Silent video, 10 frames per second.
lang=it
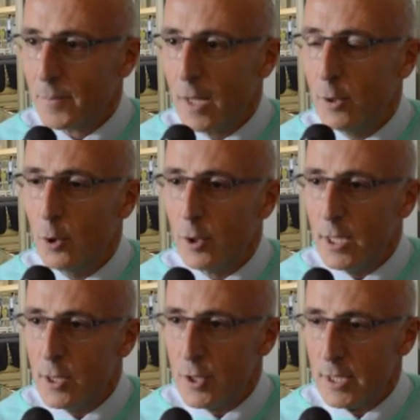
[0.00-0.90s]
di
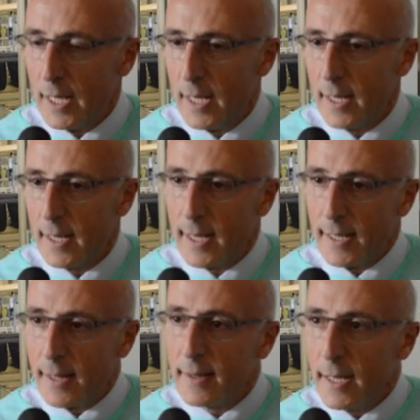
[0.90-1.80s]
origine e
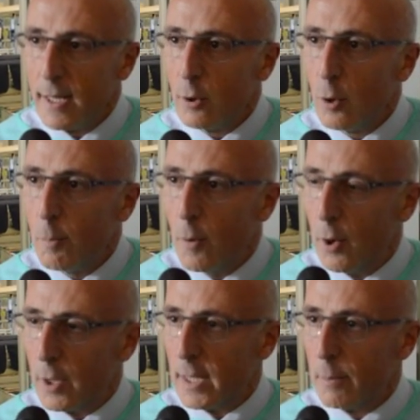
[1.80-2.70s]
garantendo
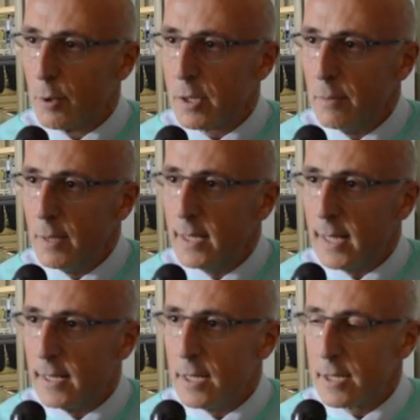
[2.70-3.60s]
poi la
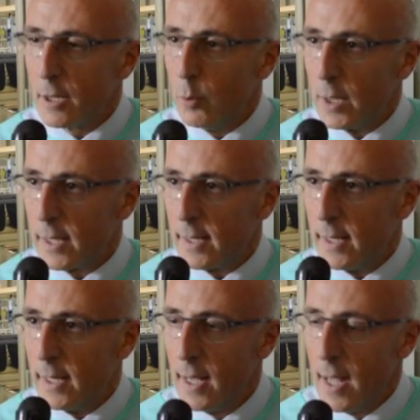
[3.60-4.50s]
possibilità di
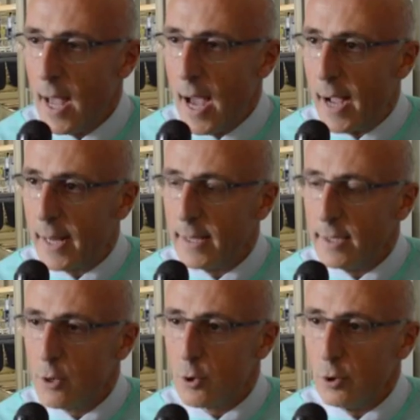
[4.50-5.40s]
seguirli anche
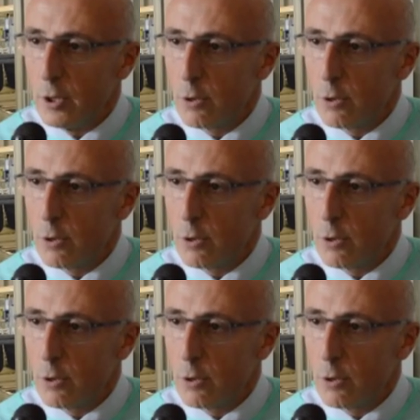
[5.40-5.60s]
nei giorni